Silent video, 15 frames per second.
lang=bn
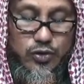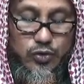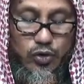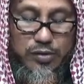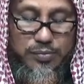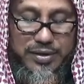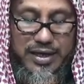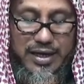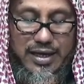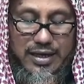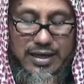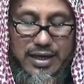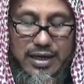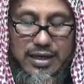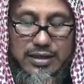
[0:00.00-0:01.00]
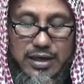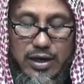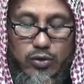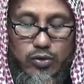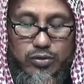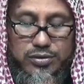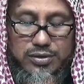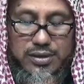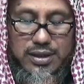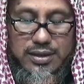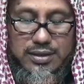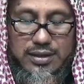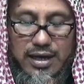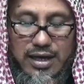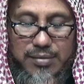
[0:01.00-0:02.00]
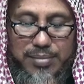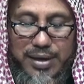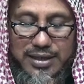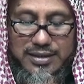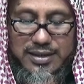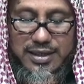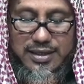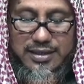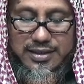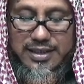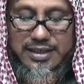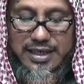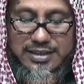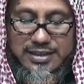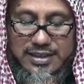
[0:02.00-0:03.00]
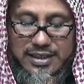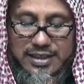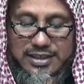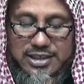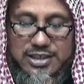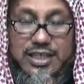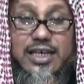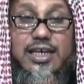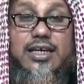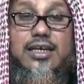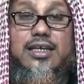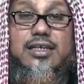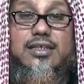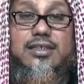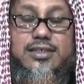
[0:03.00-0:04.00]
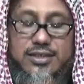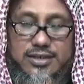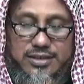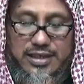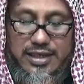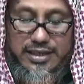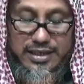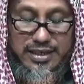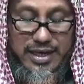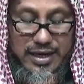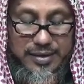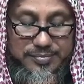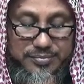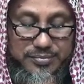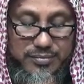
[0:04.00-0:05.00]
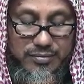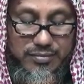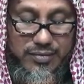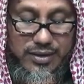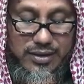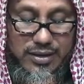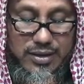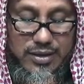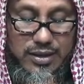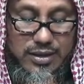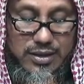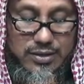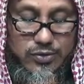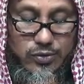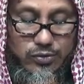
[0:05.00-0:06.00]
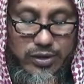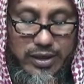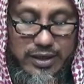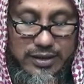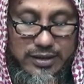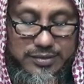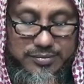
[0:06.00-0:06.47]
চলবে না কারণ তার ভাগ্যে কি আছে সে জানে না সুতরাং